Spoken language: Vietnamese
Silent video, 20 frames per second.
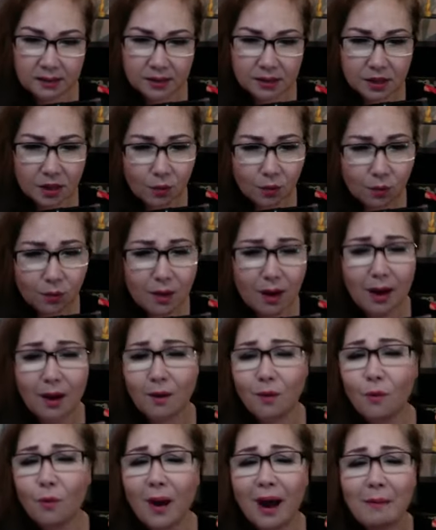chống
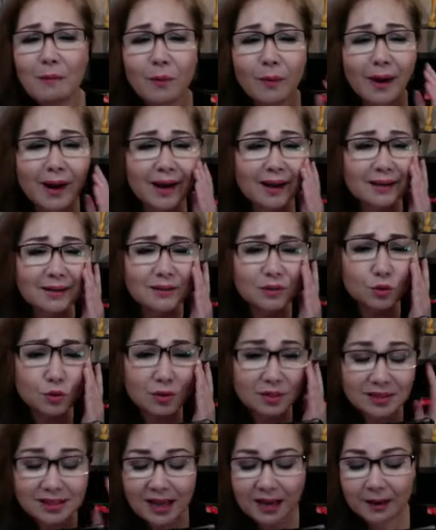lão hóa một cách
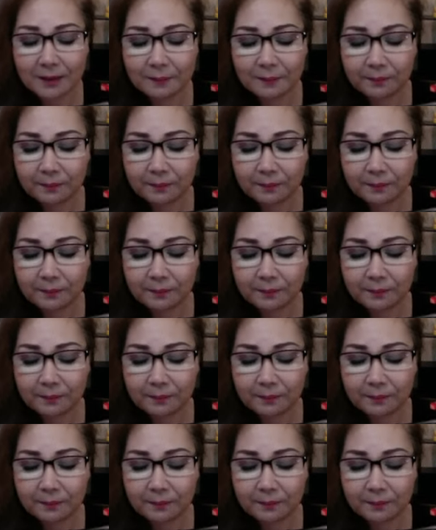xuất sắc.